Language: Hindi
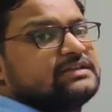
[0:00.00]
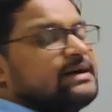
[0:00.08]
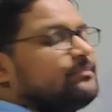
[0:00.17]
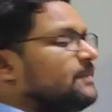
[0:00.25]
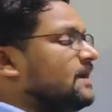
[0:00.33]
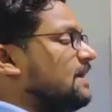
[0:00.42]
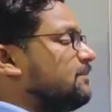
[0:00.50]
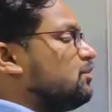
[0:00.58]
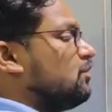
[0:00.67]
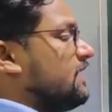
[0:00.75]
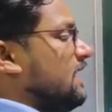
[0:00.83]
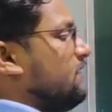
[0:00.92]
तापमान
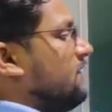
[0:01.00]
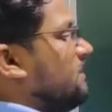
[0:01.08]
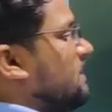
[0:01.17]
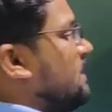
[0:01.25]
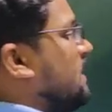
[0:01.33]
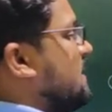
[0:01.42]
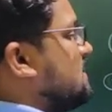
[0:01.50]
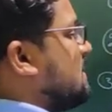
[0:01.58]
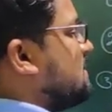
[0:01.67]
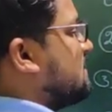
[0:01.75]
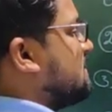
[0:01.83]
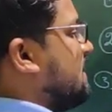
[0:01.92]
आपको कैलविन में दिया
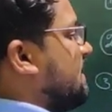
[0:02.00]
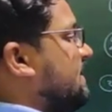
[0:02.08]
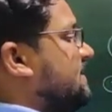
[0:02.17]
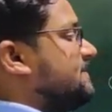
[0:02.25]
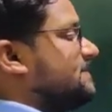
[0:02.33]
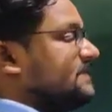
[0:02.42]
जा सकता है